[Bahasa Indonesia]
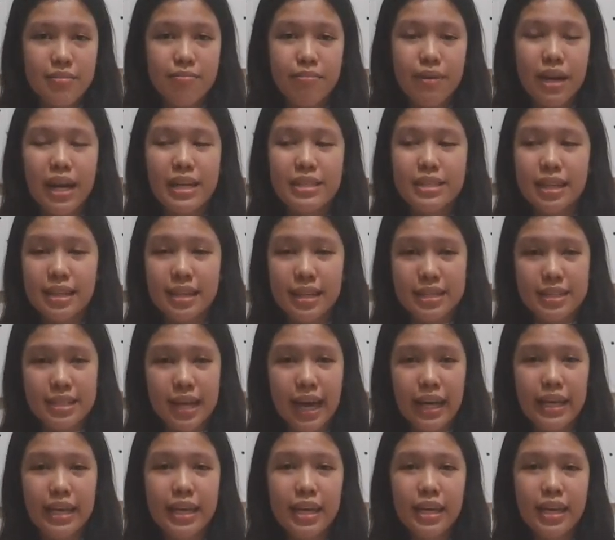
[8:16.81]
merasa
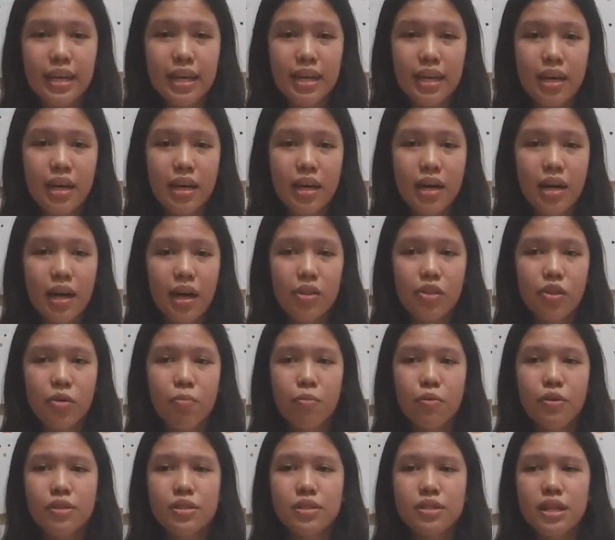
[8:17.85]
tersaingi
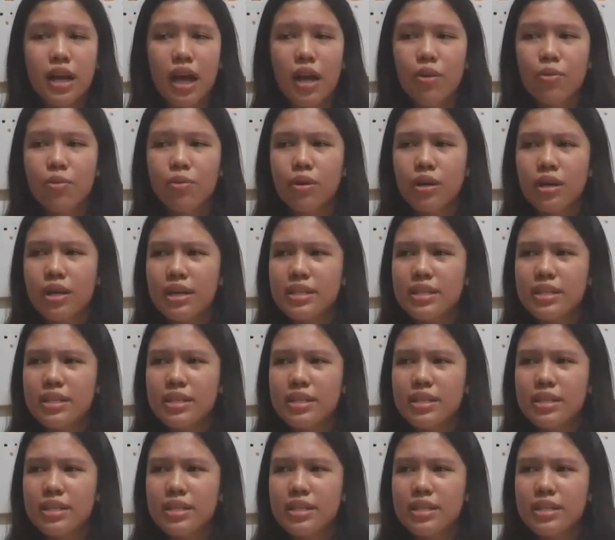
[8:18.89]
ataupun selalu